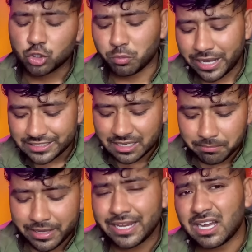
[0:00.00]
तो भाई साहब
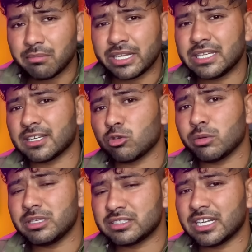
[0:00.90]
मैं काम नहीं कर रहा हूं
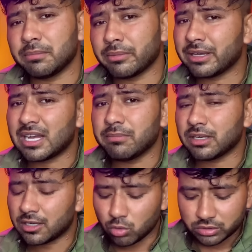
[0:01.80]
अभी इस चैनल पर मैं काम
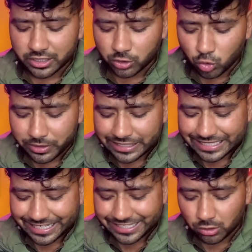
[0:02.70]
कर रहा होता ग्रो मैंने
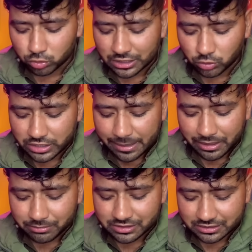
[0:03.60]
कर लिया होता तो यहाँ पर
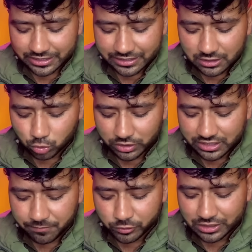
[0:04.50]
आप देख सकते हैं इनके थोड़े
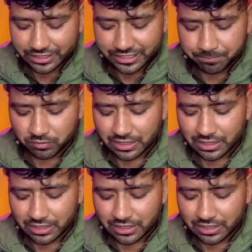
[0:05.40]
कम व्यूज आ रहे थे